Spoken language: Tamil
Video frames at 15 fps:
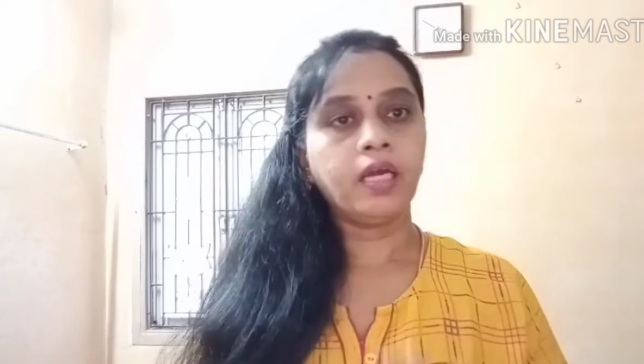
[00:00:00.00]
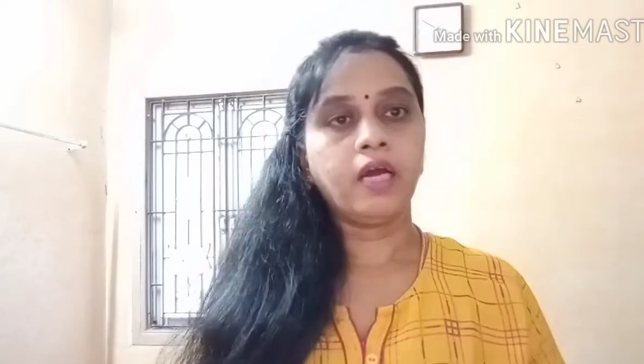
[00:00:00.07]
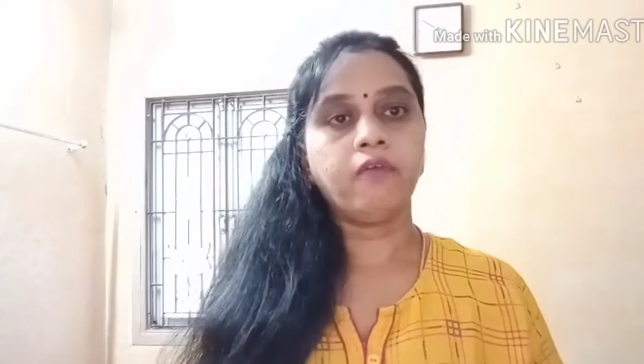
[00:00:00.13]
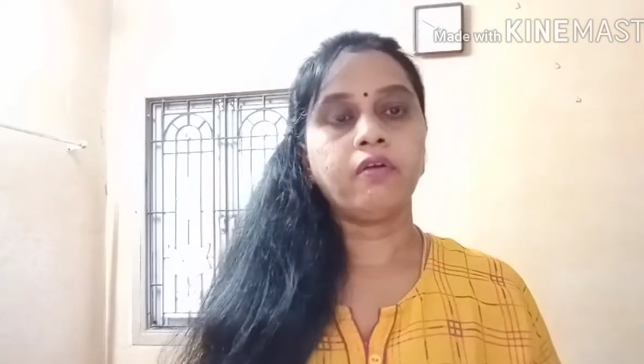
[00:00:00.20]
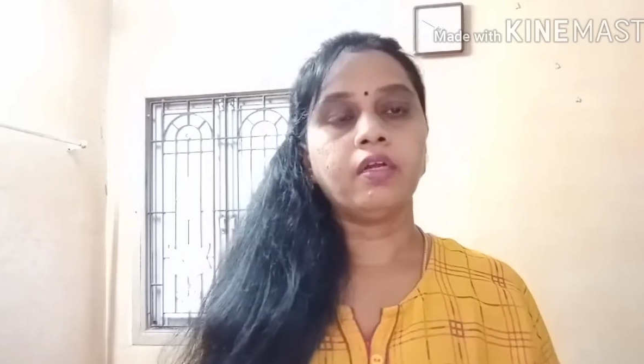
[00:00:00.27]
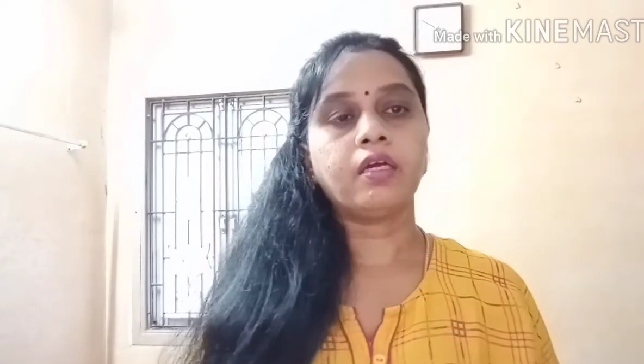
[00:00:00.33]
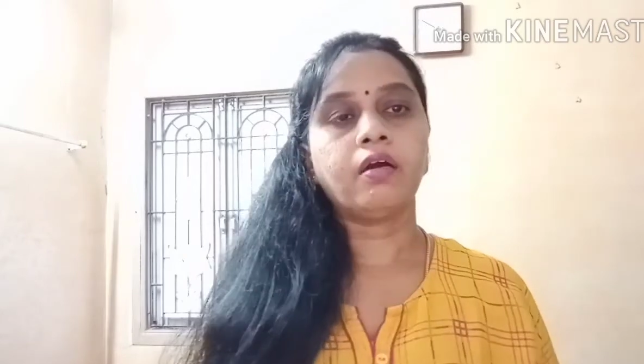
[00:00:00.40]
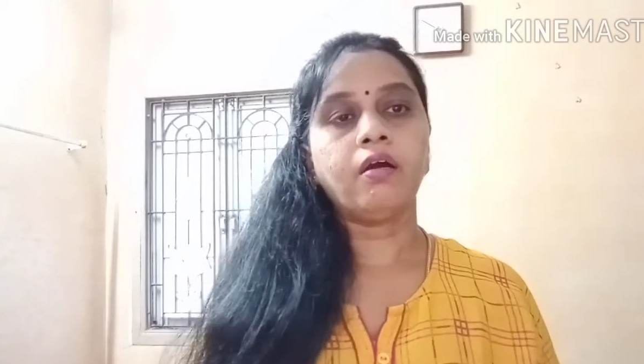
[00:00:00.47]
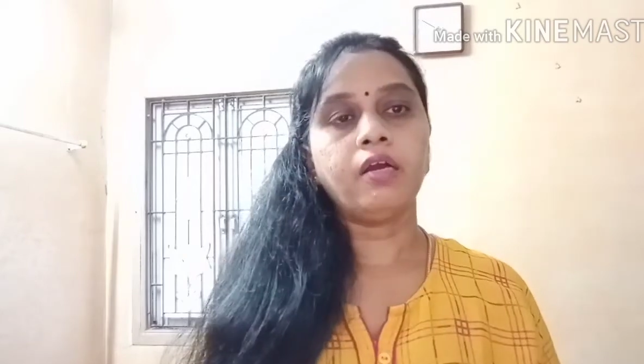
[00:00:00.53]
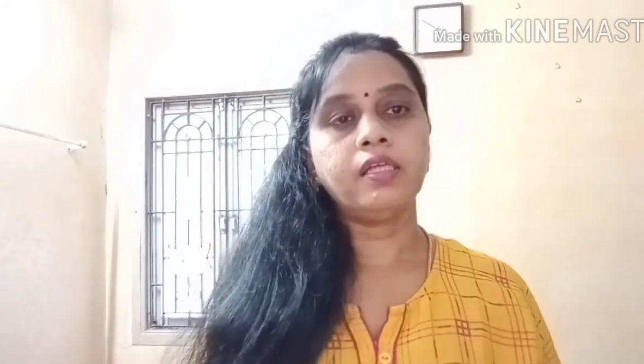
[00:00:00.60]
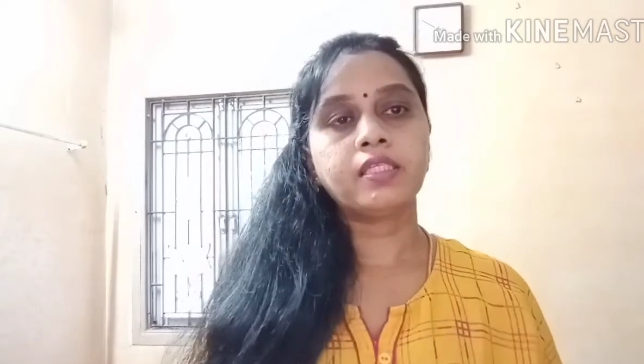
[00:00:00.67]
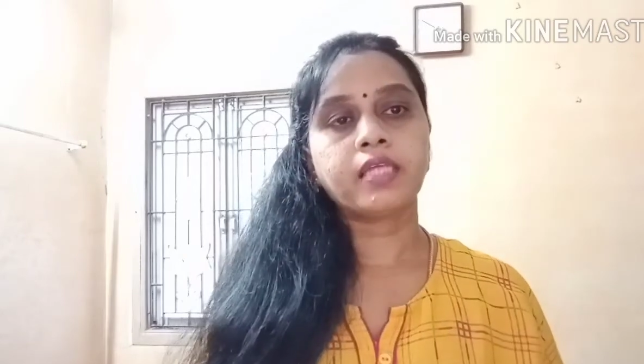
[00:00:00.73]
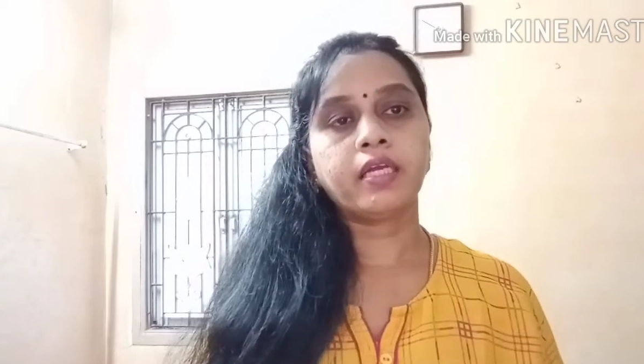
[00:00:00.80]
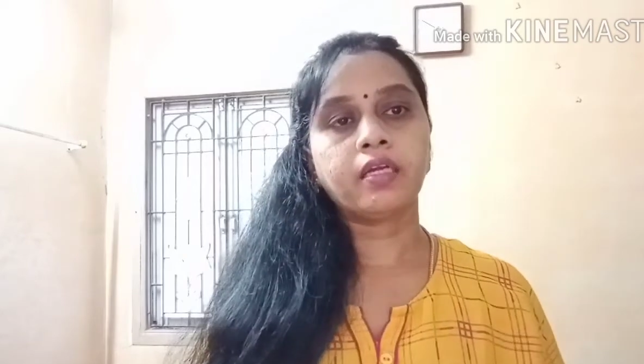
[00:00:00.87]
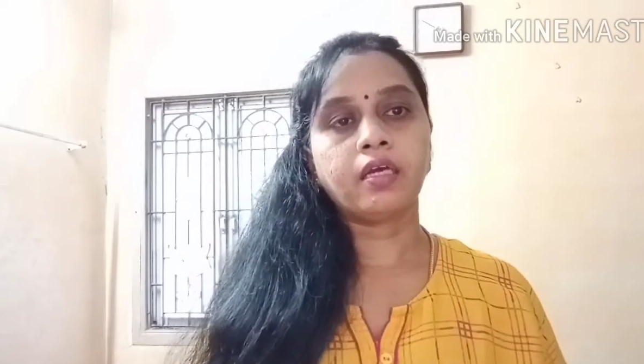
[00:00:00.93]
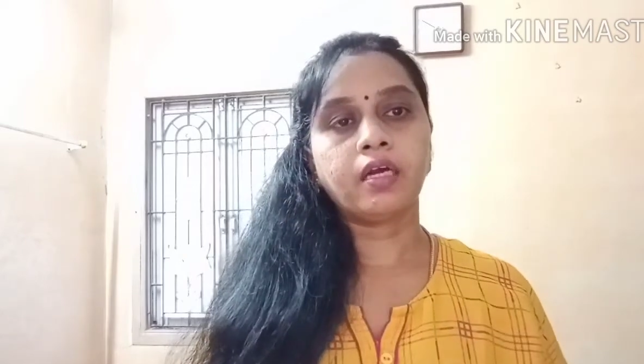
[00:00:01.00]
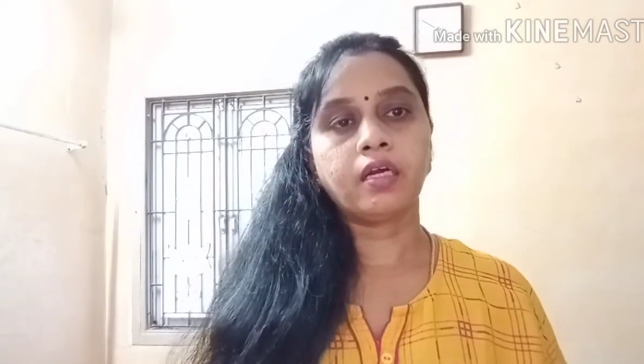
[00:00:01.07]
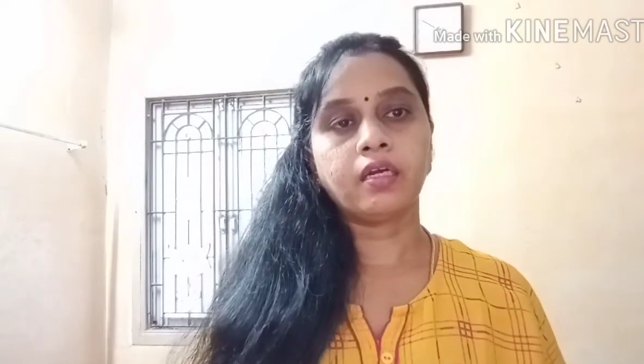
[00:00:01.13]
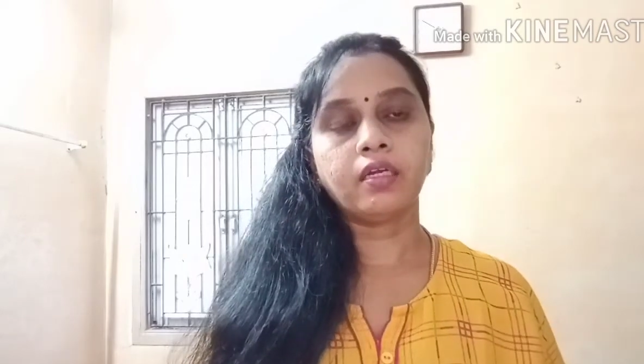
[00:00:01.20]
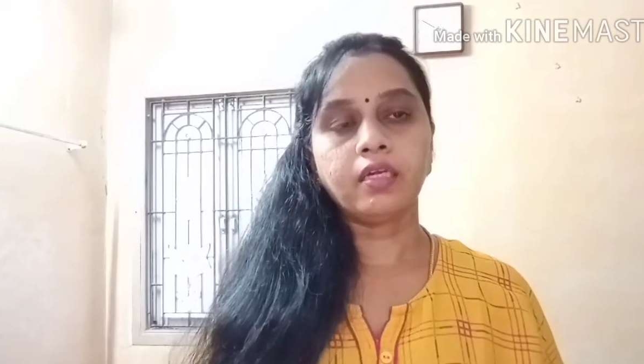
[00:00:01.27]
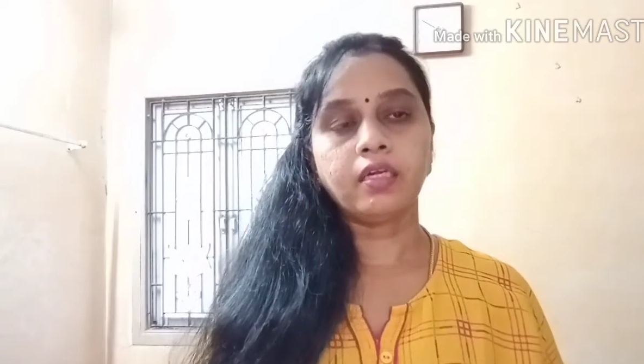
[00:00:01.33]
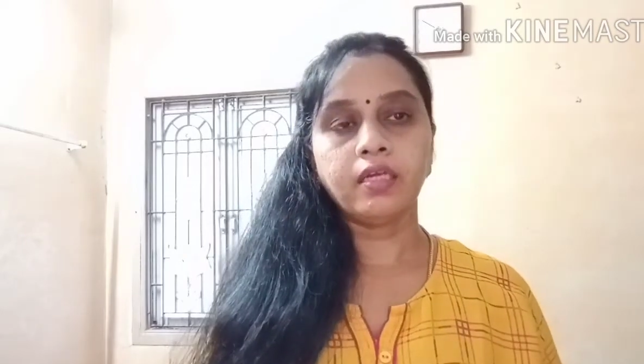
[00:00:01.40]
அவங்களுக்கு ஆயில்
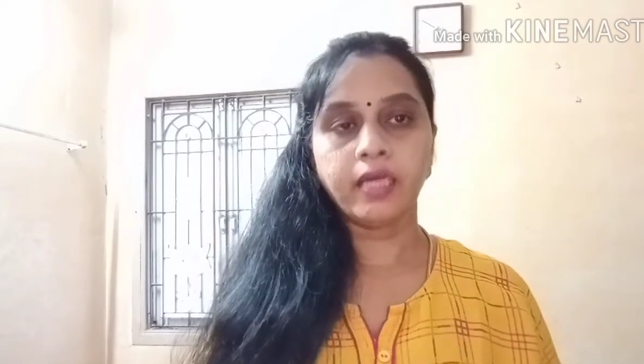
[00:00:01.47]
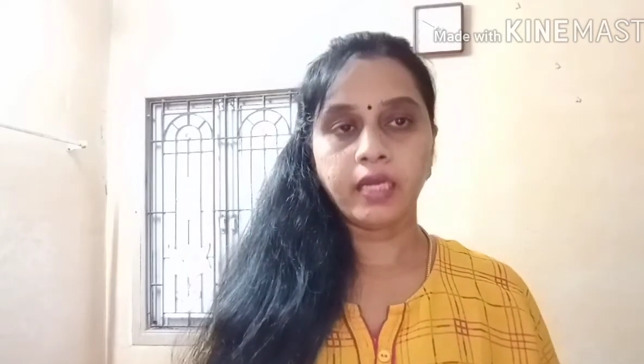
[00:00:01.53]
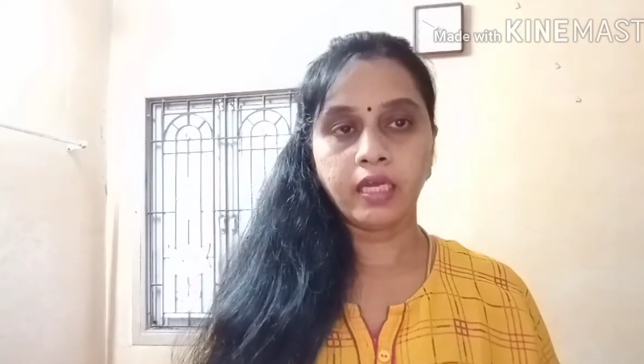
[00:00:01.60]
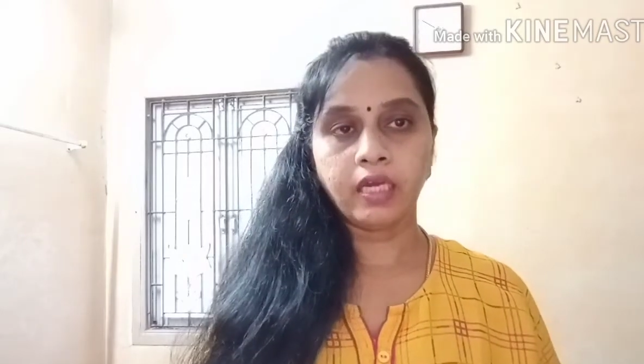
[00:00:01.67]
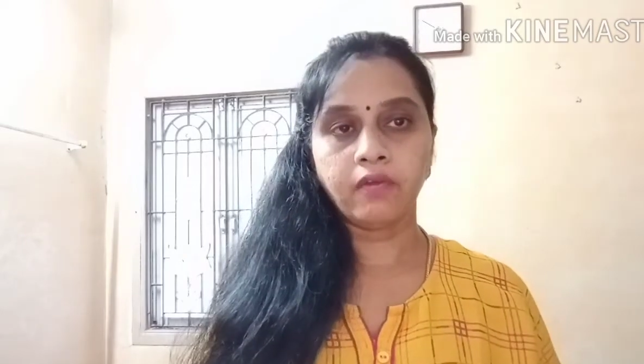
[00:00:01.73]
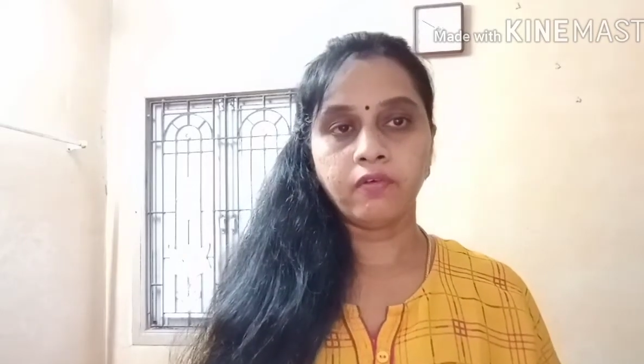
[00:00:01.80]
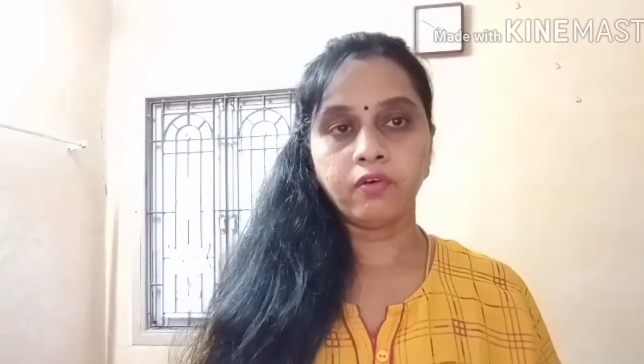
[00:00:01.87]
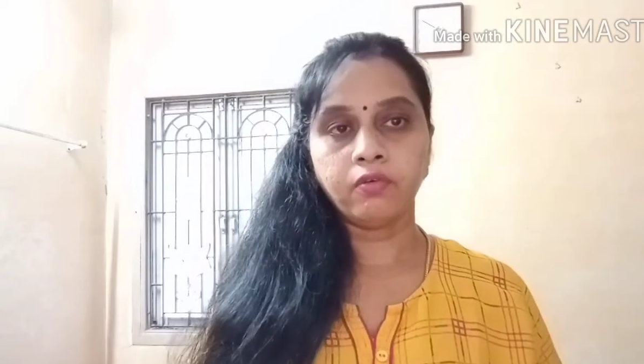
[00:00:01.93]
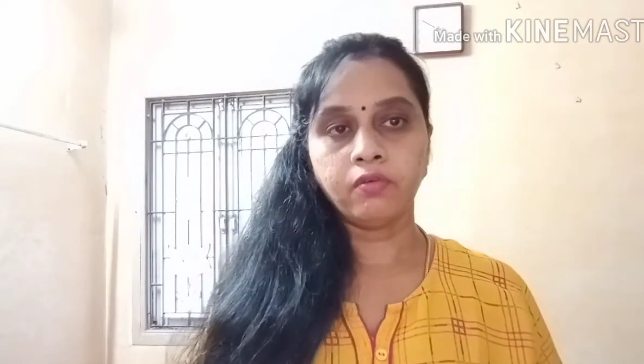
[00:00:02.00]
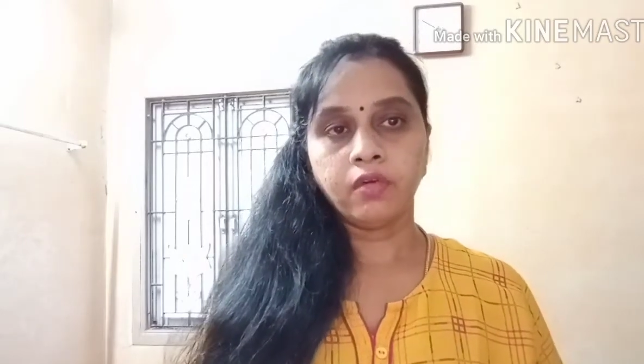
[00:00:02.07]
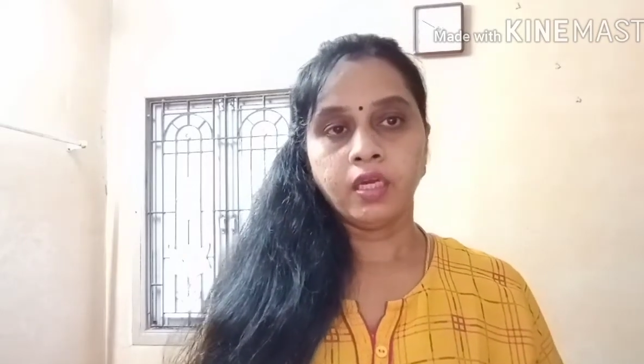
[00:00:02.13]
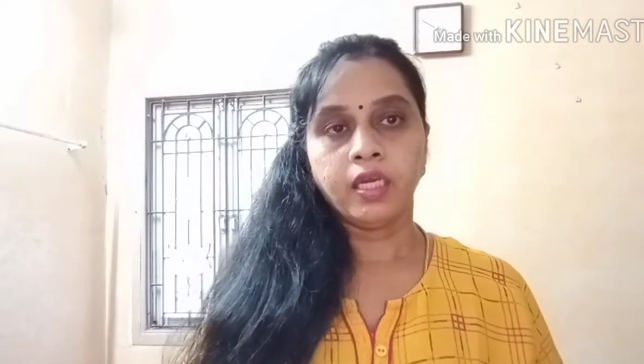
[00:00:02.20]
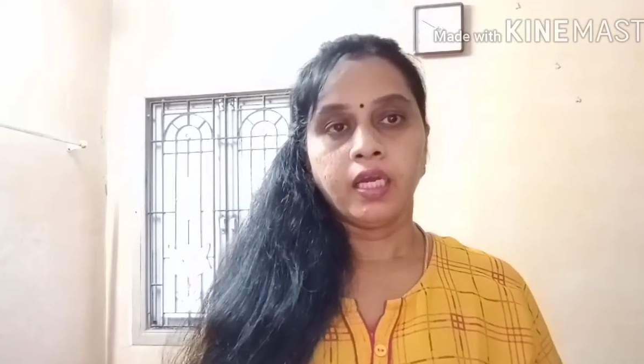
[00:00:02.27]
ஸ்கின்காரங்களுக்கு நிறையா வரும்